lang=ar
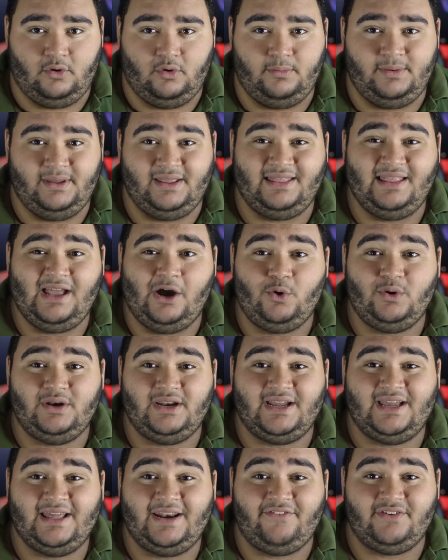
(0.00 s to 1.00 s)
وبيدعوا ان
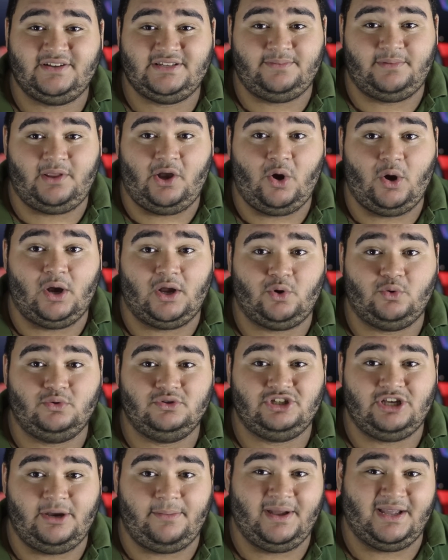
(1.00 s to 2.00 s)
الجرافيكس بتاعه
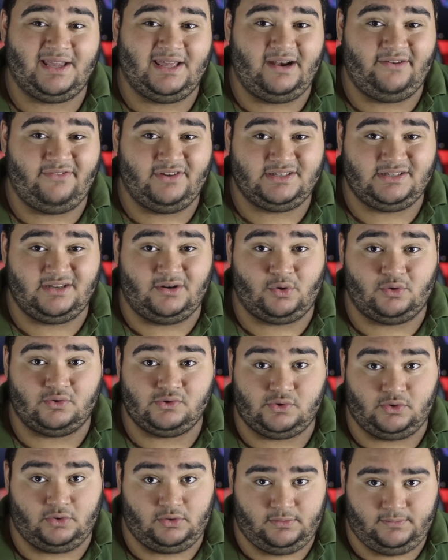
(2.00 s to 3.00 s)
هتكون شبه جرافيكس
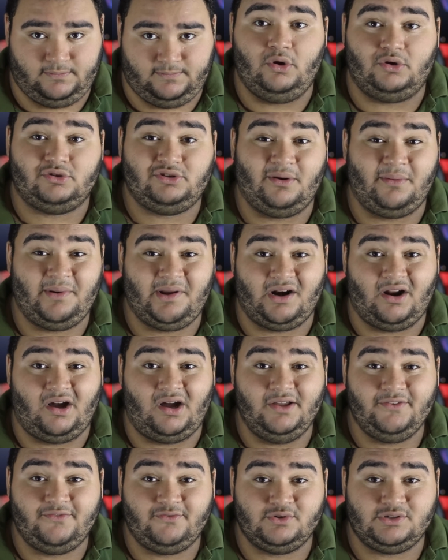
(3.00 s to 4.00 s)
الكونسول
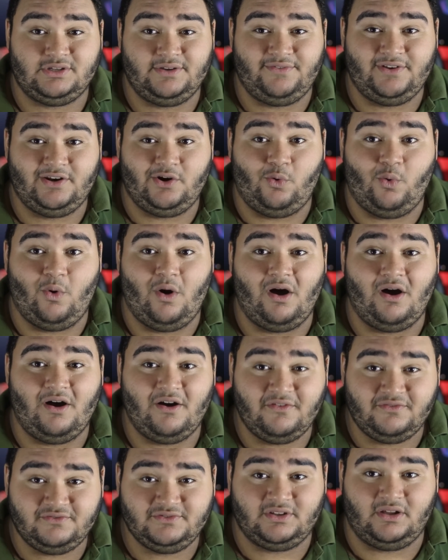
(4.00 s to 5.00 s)
ويعتبر ايفون 7 هو
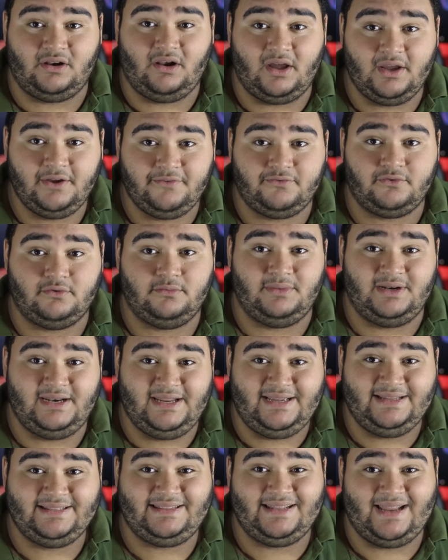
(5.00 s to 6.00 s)
افضل ايفون من
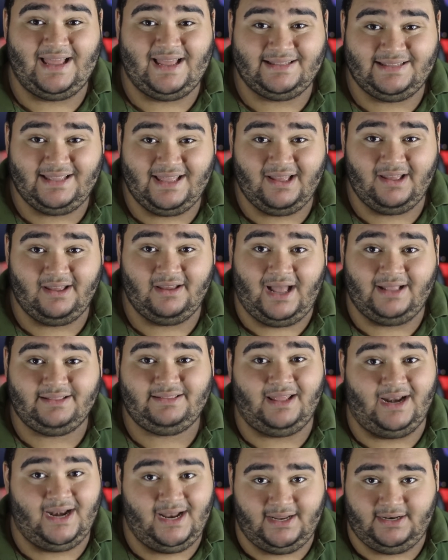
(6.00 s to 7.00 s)
ناحيه الاداء
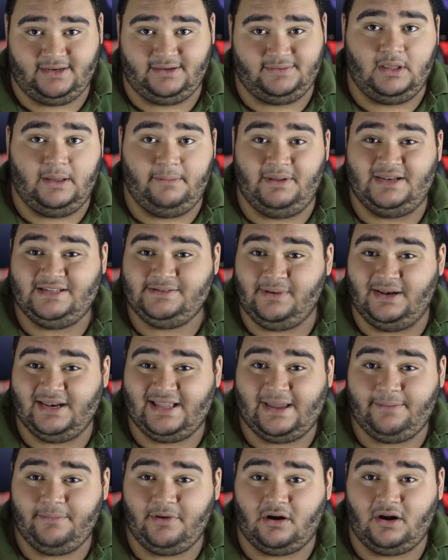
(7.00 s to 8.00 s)
حتى الان بالنسبه
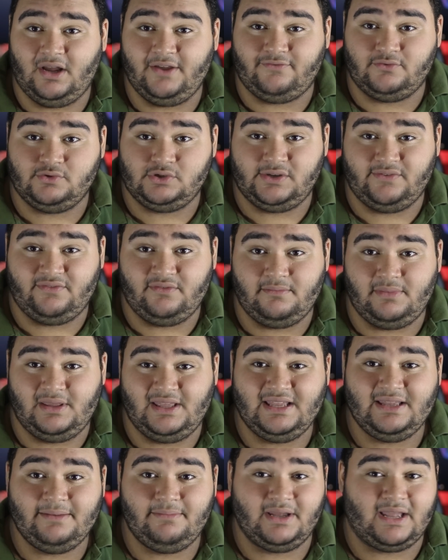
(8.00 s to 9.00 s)
للكاميرا ايفون 7
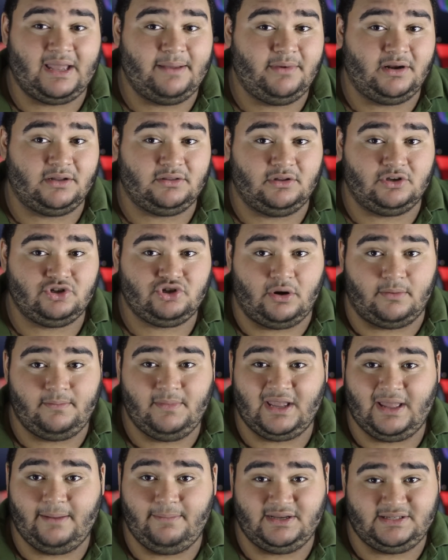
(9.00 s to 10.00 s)
بيجي بكاميرا 12
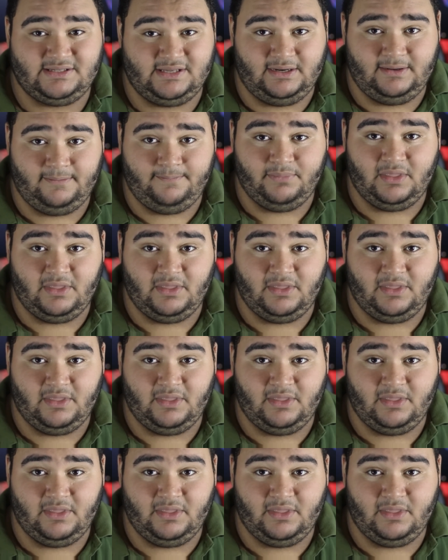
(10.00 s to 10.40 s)
ميجا بكسل